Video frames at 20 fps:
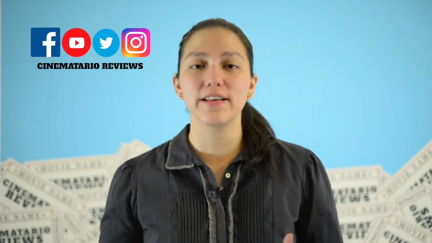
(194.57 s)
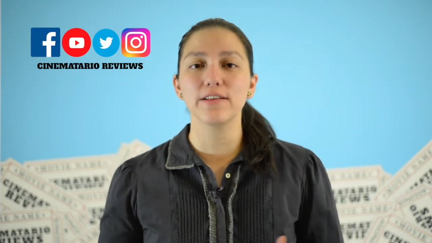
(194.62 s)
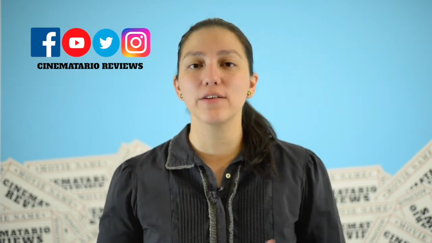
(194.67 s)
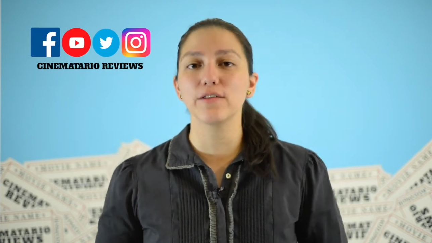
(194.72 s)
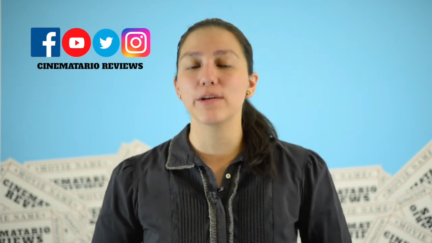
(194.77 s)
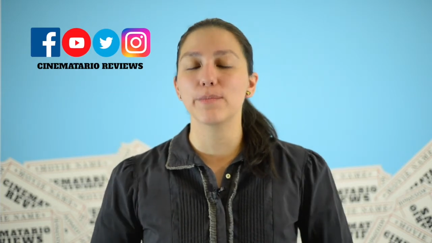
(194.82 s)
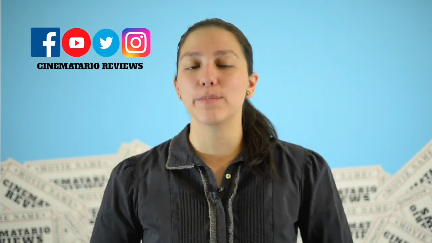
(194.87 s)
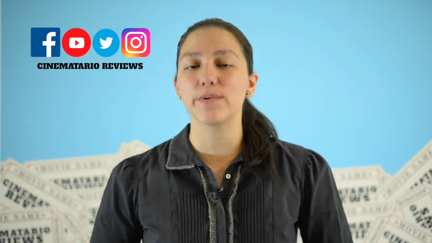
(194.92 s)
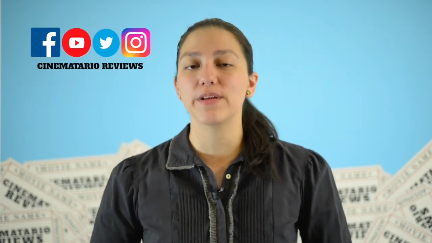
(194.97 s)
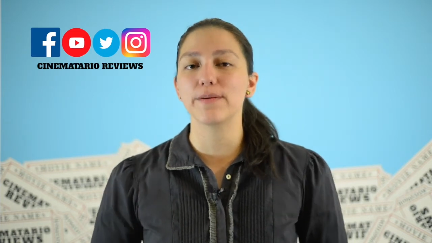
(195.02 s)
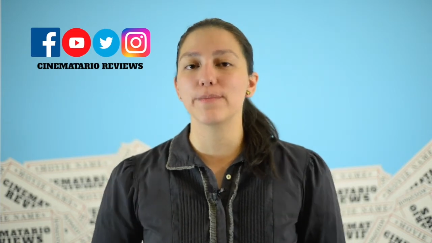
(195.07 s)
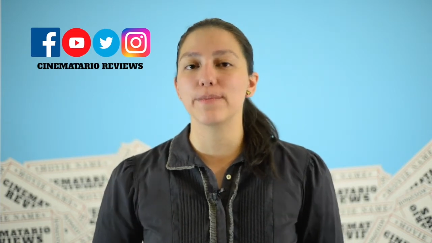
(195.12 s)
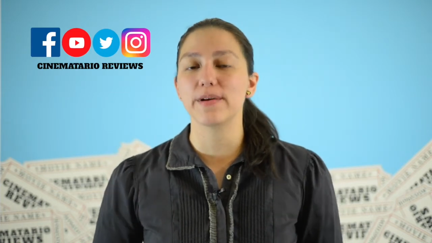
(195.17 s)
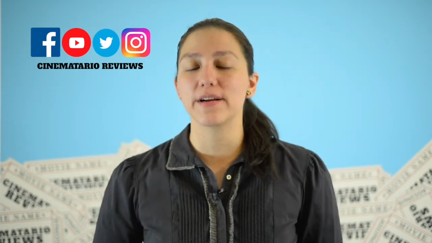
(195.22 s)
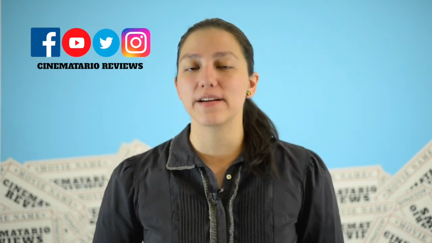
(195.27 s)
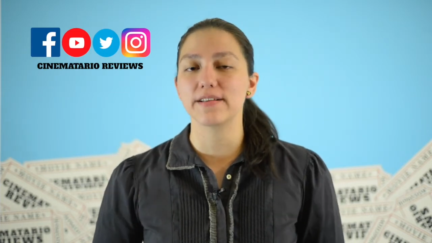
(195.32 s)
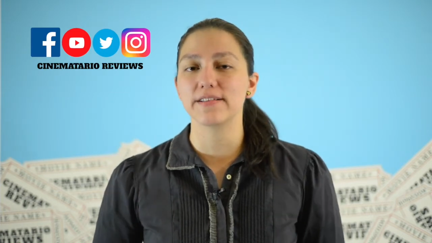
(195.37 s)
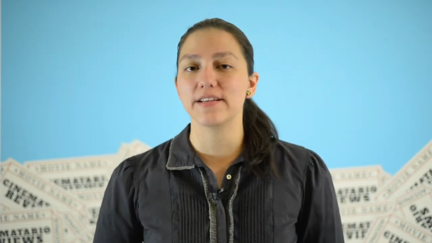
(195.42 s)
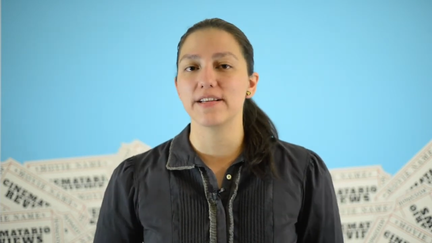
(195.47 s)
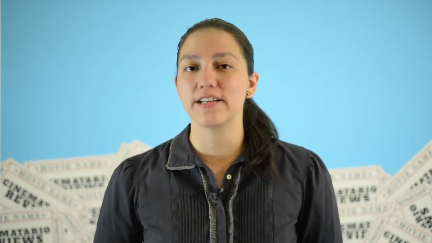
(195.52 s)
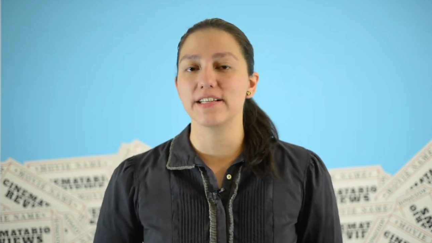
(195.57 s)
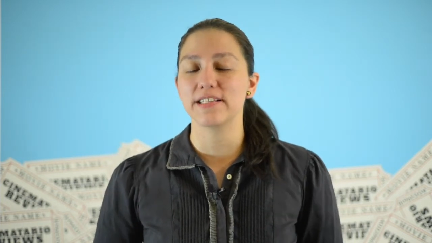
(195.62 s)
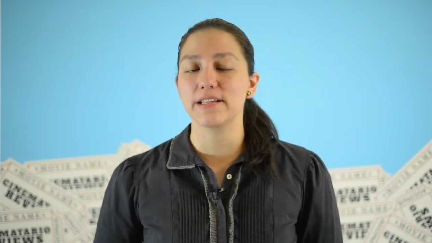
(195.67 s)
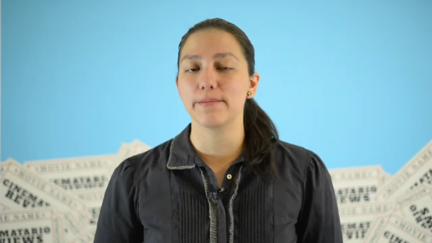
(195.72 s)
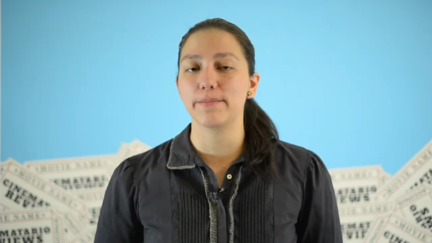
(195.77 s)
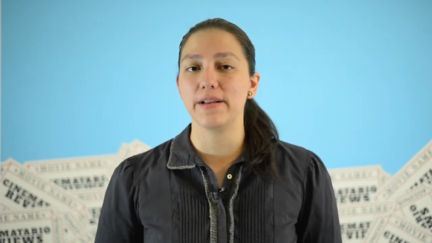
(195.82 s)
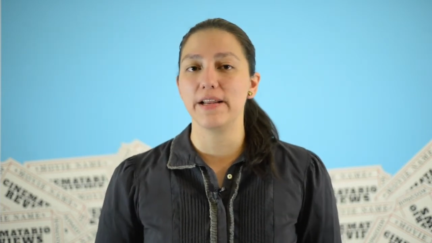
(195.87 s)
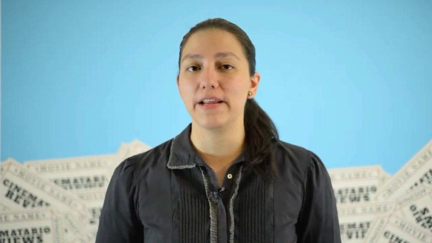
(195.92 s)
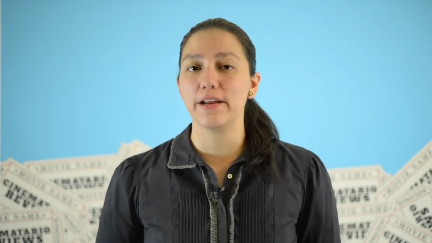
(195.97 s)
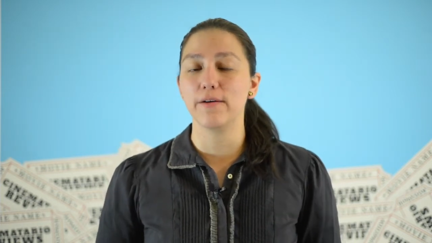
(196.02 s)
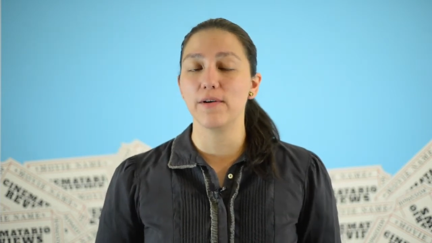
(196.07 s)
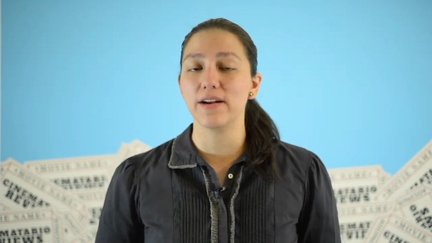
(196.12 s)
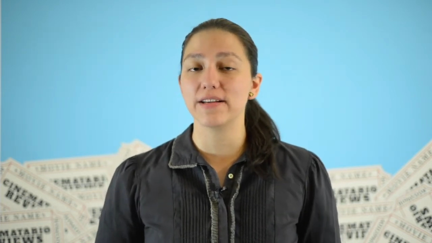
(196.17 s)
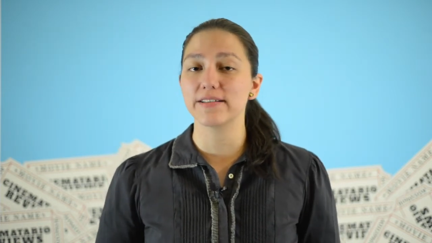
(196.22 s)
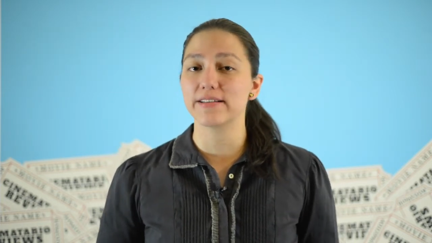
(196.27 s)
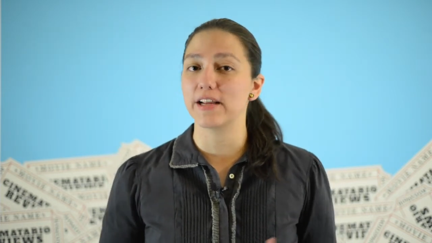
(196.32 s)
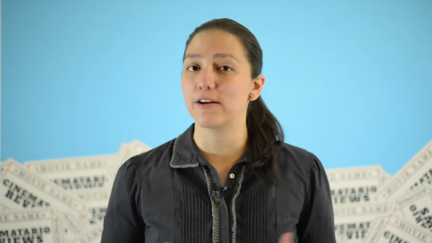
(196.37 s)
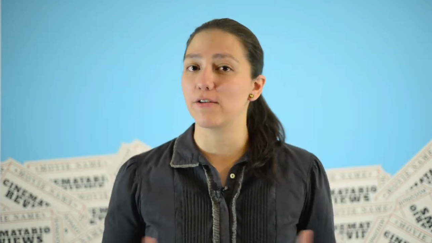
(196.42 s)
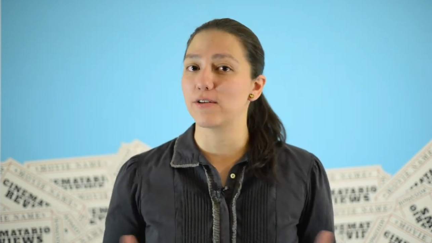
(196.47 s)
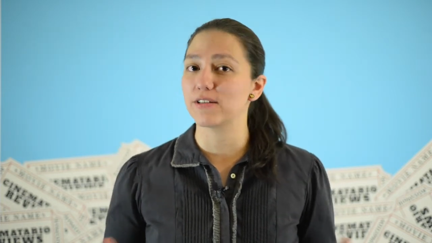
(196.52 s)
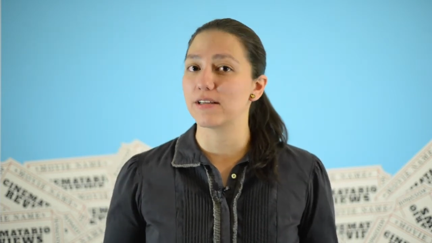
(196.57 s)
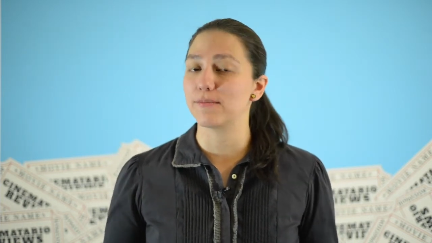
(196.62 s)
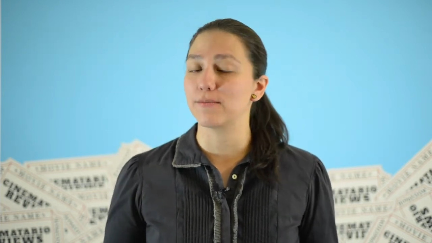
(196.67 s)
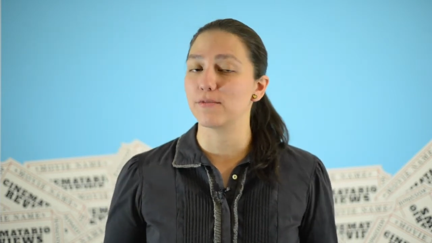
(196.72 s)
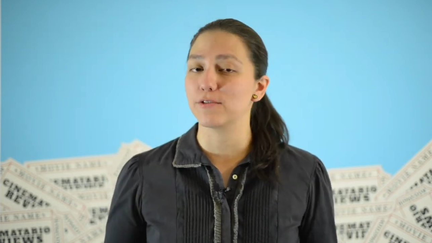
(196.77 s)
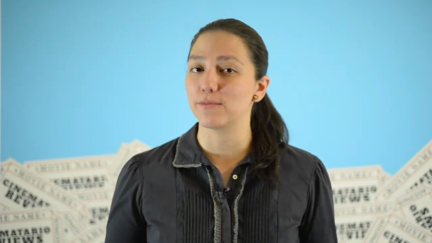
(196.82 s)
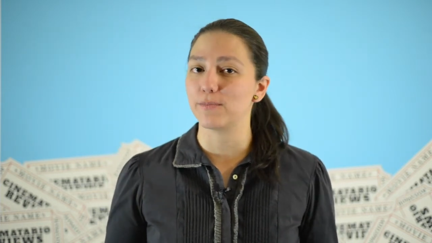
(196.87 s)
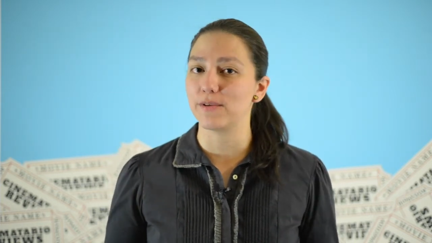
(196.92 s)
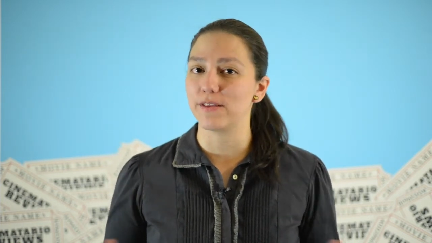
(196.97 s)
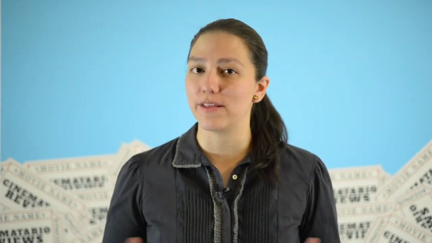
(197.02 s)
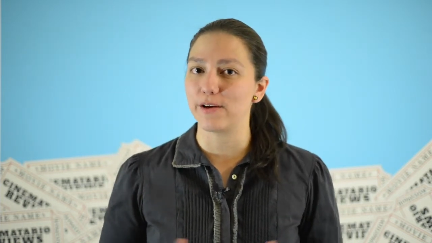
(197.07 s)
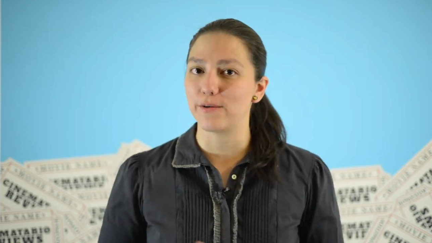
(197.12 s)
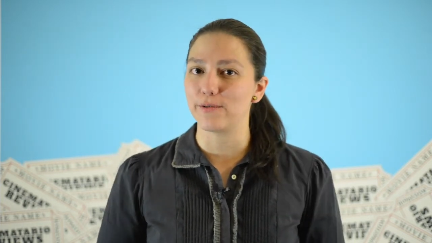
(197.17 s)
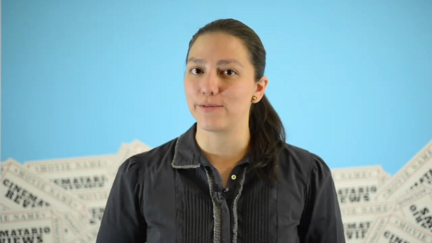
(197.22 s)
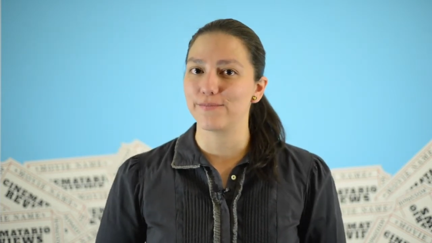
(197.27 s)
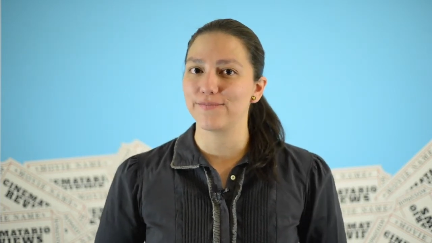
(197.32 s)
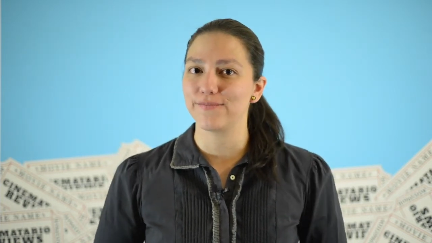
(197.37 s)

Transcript: en donde pueden ver reseñas de películas que no hacemos video.